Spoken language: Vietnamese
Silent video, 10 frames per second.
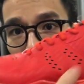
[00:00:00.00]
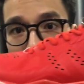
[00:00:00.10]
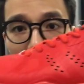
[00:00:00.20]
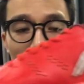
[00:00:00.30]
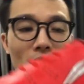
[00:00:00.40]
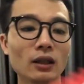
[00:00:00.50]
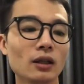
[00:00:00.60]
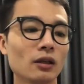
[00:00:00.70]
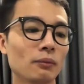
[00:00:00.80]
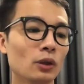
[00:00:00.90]
đấy.
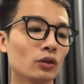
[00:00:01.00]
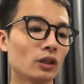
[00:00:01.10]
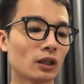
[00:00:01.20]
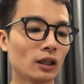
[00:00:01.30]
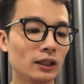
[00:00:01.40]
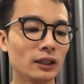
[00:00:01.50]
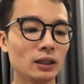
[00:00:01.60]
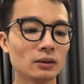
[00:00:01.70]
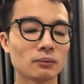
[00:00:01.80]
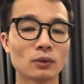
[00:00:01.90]
biểu tượng ly
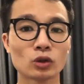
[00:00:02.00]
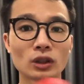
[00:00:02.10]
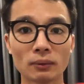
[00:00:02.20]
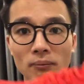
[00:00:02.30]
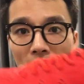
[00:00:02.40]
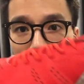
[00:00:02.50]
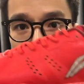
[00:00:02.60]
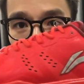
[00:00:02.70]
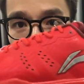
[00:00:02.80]
ninh màu trắng bạc